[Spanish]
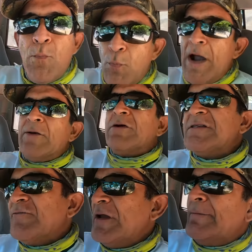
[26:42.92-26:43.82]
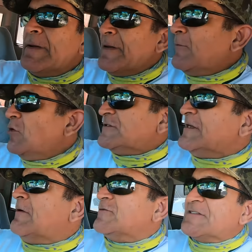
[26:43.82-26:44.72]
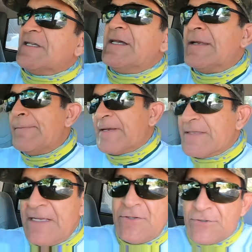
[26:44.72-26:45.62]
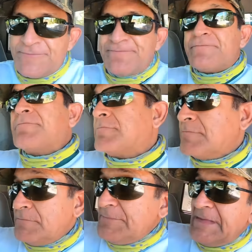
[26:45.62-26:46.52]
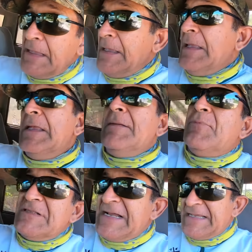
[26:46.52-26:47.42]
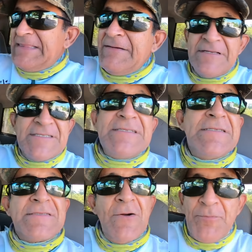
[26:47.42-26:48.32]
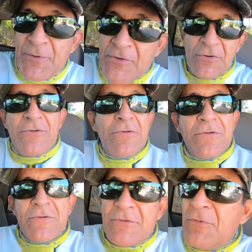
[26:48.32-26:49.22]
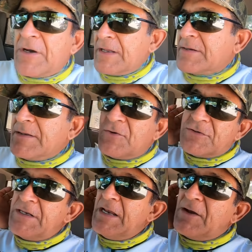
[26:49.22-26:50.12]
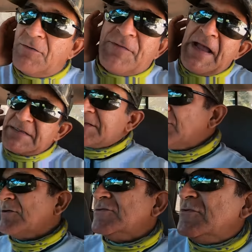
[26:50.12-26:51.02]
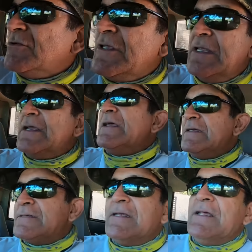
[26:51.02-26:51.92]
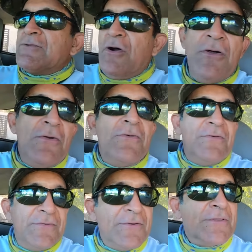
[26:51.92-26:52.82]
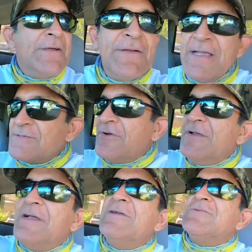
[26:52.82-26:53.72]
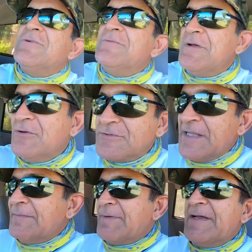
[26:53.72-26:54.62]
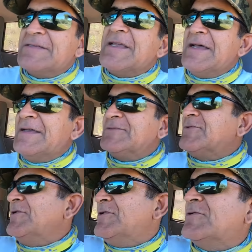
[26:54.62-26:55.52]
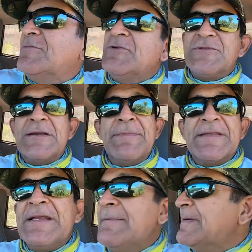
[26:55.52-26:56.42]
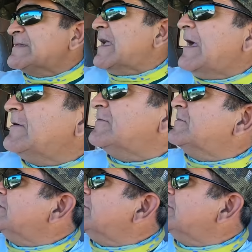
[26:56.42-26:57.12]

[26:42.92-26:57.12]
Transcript: Bueno, esa fue la primera bolsa. Vamos a seguir repartiendo pues la gente a veces está un poco como que, no tiene la confianza, entonces uno tiene que decirle todo otra vez, oiga, yo soy, me gusta la pesca, esto y lo otro, me gusta repartir el pescado.